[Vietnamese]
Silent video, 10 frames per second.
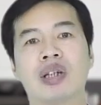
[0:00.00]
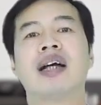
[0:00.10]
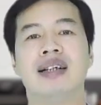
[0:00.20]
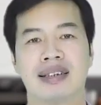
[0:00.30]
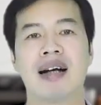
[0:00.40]
con
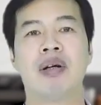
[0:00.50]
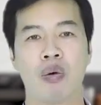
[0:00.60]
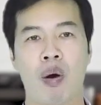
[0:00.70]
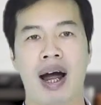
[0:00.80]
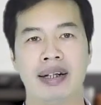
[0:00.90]
thể hiện ra
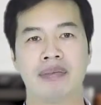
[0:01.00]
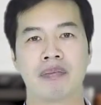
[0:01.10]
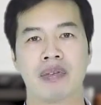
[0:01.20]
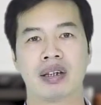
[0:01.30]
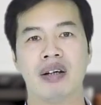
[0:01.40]
bên ngoài
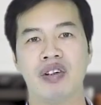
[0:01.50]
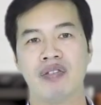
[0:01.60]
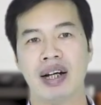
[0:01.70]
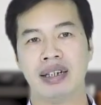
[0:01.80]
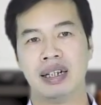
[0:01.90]
nên
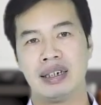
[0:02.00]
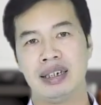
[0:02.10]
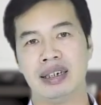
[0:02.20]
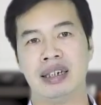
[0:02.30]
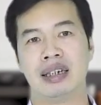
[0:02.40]
vì vậy
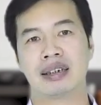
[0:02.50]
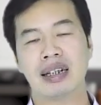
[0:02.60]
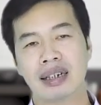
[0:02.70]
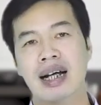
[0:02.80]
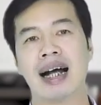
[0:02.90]
thì
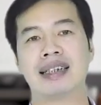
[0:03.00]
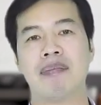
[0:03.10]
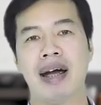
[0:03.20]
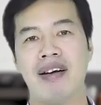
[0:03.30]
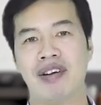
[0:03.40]
tất cả
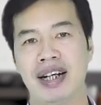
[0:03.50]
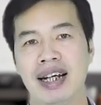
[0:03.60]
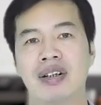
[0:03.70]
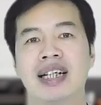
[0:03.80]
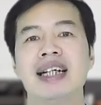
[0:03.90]
cha mẹ
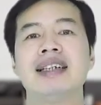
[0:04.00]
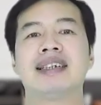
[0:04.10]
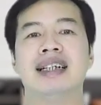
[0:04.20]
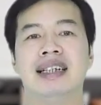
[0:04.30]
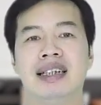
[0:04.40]
nên kiên
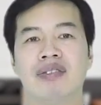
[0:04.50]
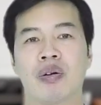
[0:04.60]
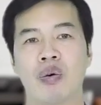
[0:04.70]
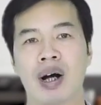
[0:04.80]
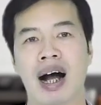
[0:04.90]
trì
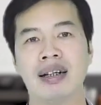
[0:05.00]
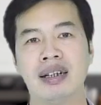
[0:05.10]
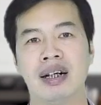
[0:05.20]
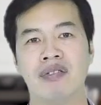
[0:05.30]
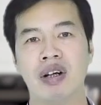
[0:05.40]
cố gắng
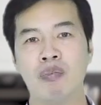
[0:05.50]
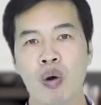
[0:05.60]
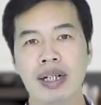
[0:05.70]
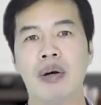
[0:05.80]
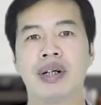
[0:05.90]
vậy
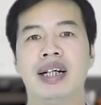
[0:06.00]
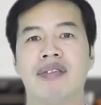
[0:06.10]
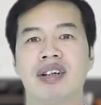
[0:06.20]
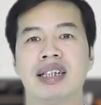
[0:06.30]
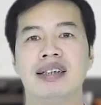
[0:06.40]
muốn điều
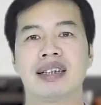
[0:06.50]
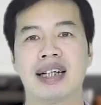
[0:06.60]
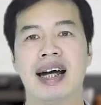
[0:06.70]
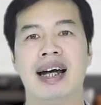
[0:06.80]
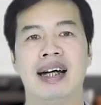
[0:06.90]
khiển và dạy được
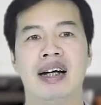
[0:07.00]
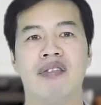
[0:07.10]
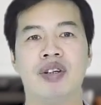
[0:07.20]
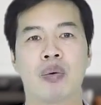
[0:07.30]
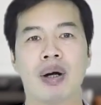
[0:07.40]
trẻ
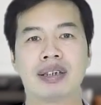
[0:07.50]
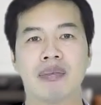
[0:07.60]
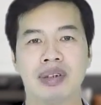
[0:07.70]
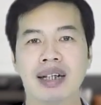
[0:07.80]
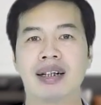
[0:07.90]
việc quan
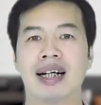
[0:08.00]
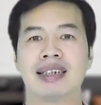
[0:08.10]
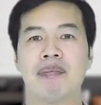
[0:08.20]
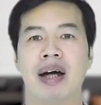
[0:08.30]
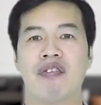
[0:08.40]
trọng nhất là
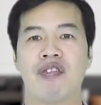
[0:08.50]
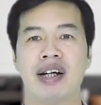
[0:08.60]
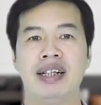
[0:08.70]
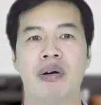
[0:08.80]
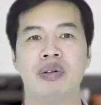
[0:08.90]
cha mẹ
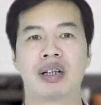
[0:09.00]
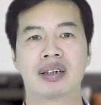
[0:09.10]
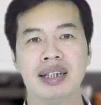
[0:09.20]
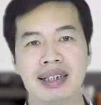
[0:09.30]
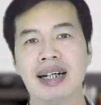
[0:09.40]
phải hiểu được
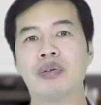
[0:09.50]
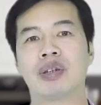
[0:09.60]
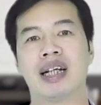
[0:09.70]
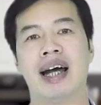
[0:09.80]
tính cách của